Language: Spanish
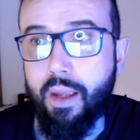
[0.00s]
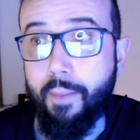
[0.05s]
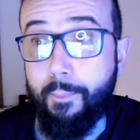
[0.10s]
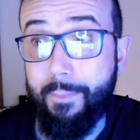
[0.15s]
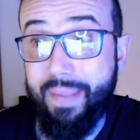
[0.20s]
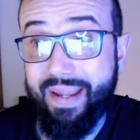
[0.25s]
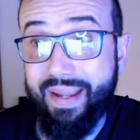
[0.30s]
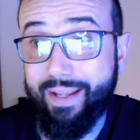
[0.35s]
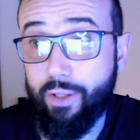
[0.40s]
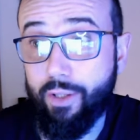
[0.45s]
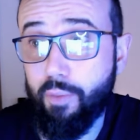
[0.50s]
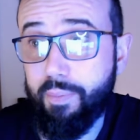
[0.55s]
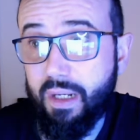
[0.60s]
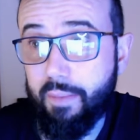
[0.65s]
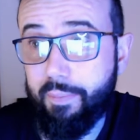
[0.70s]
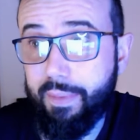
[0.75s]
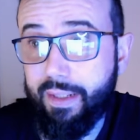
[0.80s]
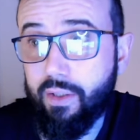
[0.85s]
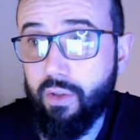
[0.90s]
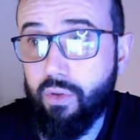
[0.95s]
Me quedo
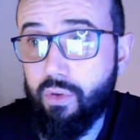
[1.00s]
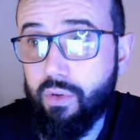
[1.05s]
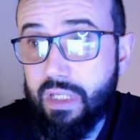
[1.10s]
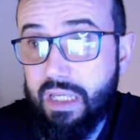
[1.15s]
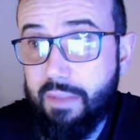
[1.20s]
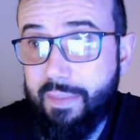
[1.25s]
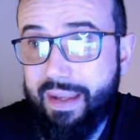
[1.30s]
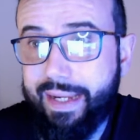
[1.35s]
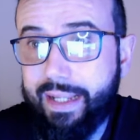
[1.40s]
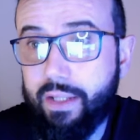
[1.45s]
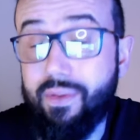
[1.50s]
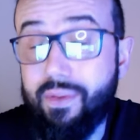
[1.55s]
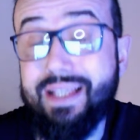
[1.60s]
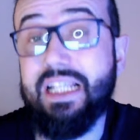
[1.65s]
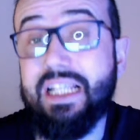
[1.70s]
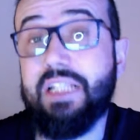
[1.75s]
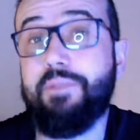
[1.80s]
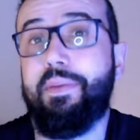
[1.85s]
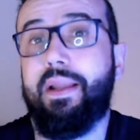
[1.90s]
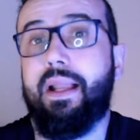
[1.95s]
perplejo y me quedo
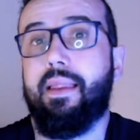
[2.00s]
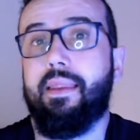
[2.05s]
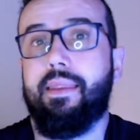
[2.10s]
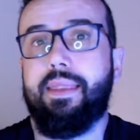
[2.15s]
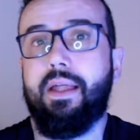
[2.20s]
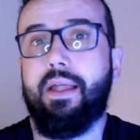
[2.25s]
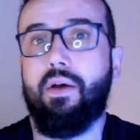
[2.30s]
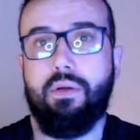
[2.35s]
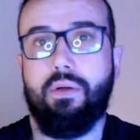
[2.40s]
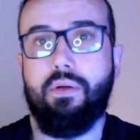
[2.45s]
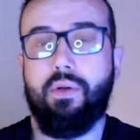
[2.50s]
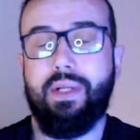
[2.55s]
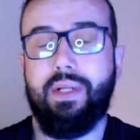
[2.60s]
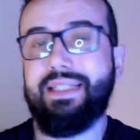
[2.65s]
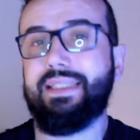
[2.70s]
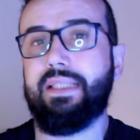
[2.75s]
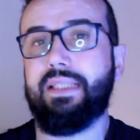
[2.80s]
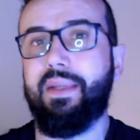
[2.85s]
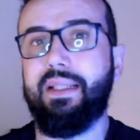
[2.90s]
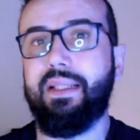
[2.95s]
desesperanzado,
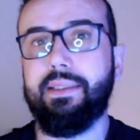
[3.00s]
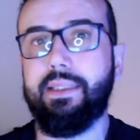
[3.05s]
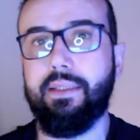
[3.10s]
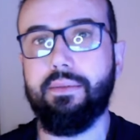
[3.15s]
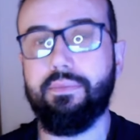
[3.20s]
honestamente